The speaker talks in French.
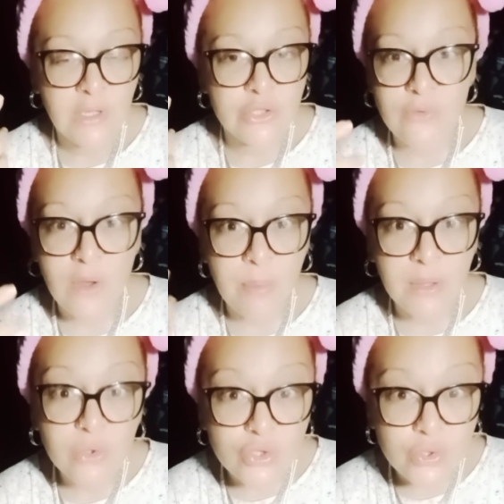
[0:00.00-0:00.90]
Tu vois pas
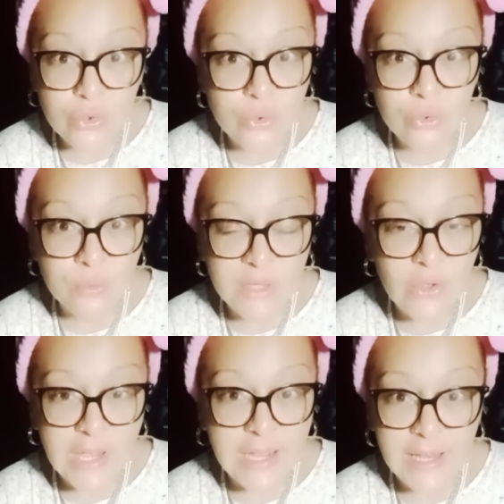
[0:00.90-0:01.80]
que je te mets
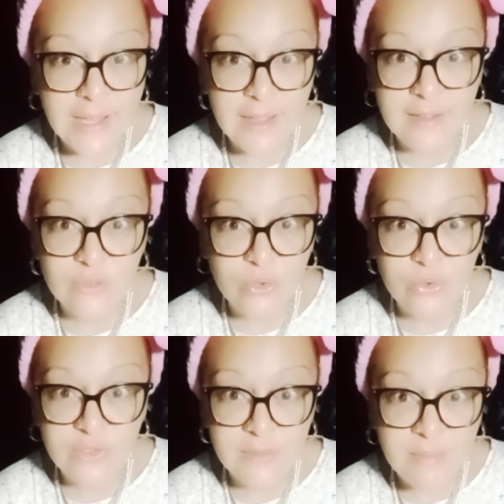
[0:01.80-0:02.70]
dans la galère et toi,
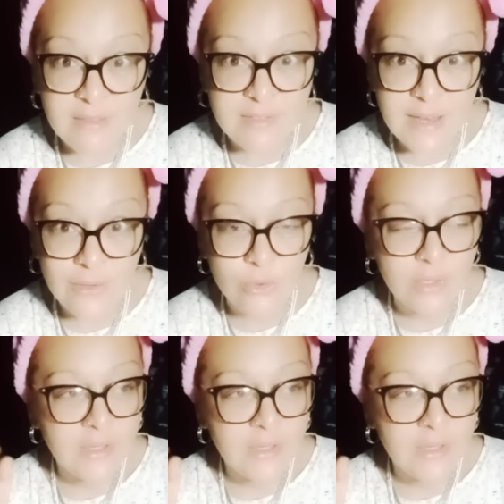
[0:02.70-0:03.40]
tu dis merci là-haut.